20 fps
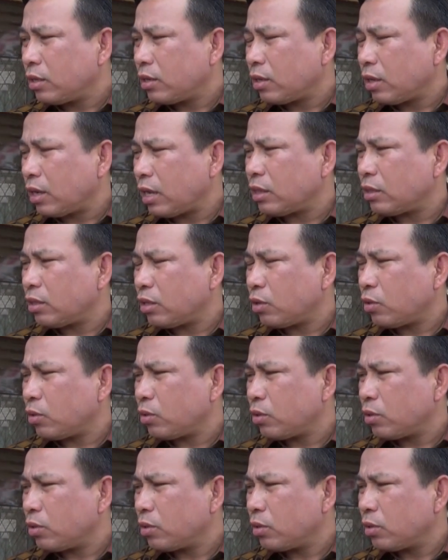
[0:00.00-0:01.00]

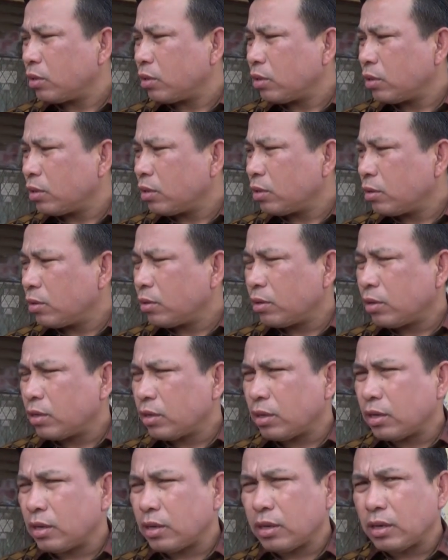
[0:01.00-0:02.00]
ya,
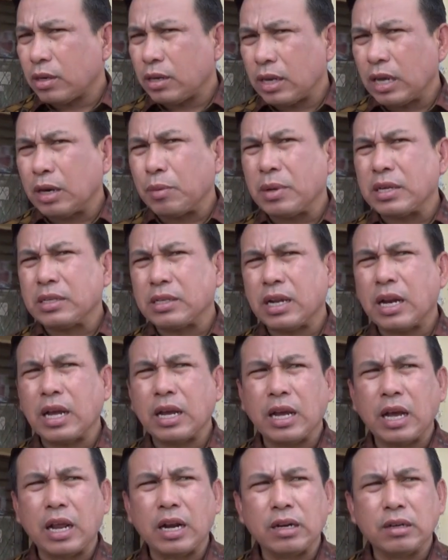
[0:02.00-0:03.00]
Uh, dengan
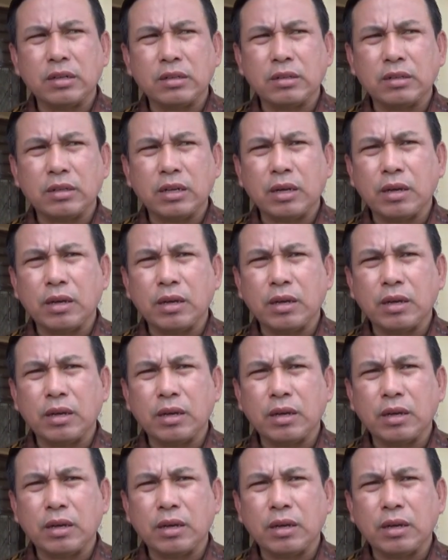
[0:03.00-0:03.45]
masyarakat ini